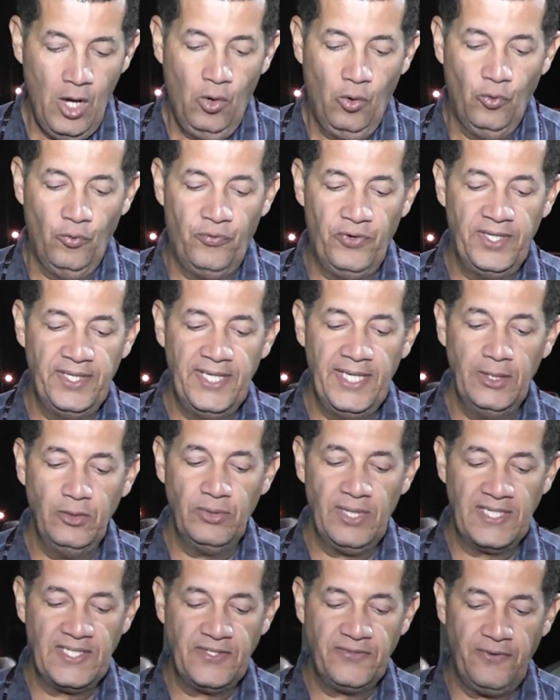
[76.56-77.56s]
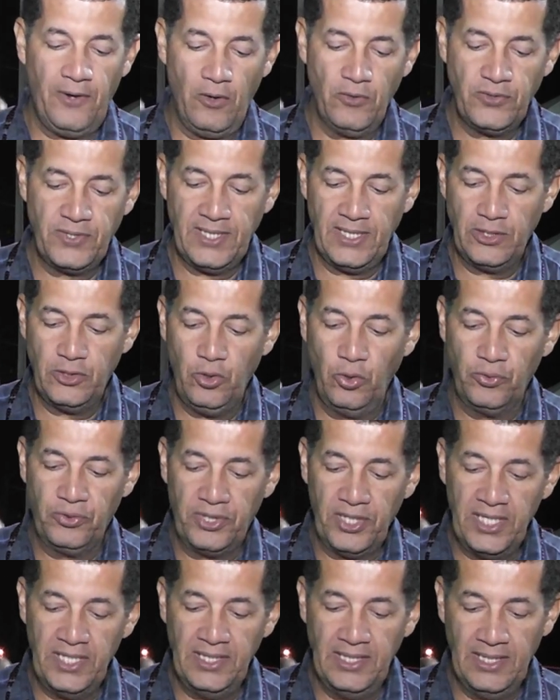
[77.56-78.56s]
O veneno das falsas
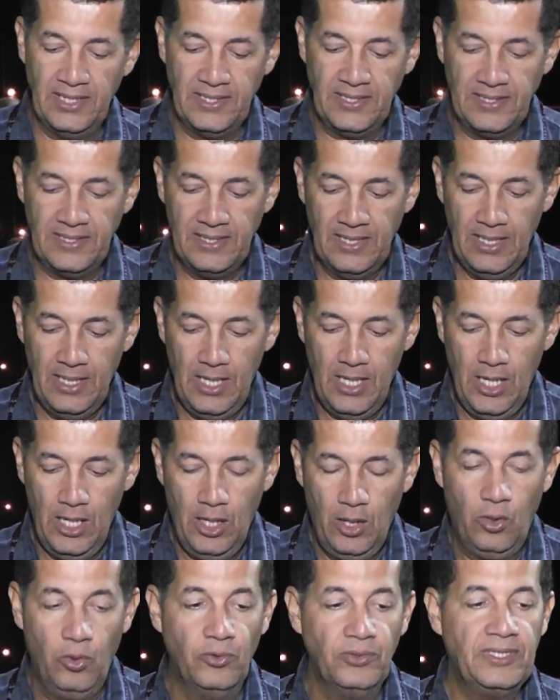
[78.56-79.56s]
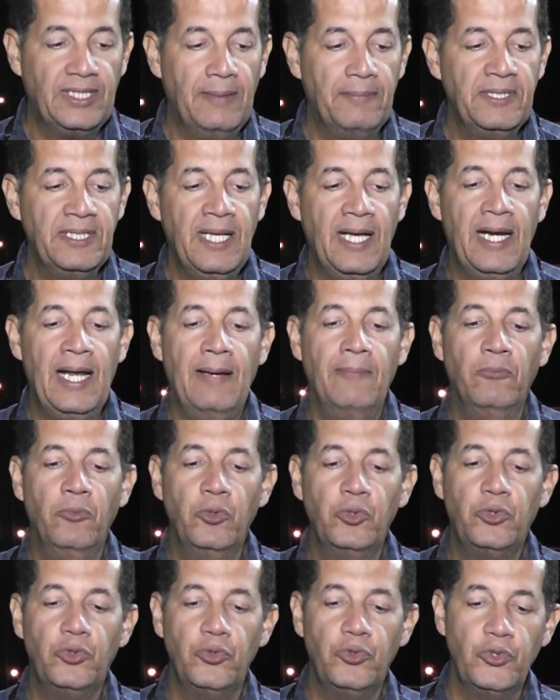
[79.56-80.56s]
doutrinas contaminará
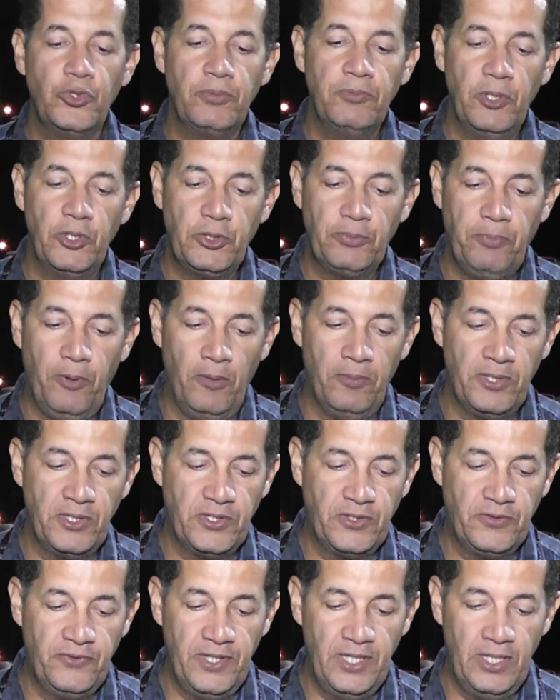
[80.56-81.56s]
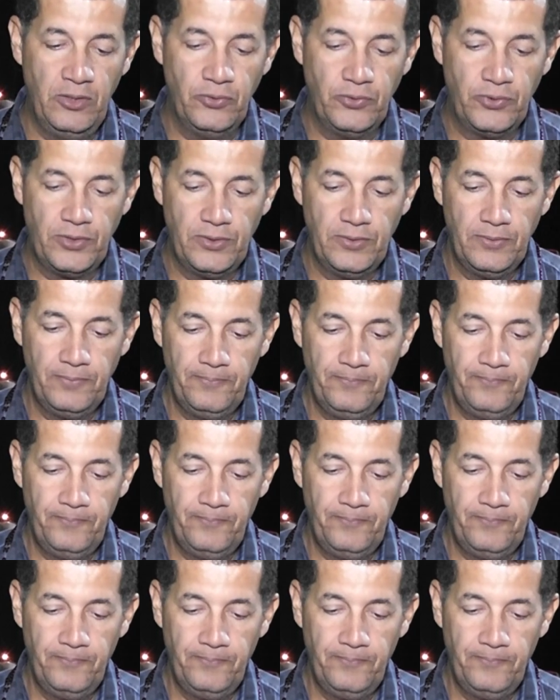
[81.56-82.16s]
muito dos meus pobres filhos.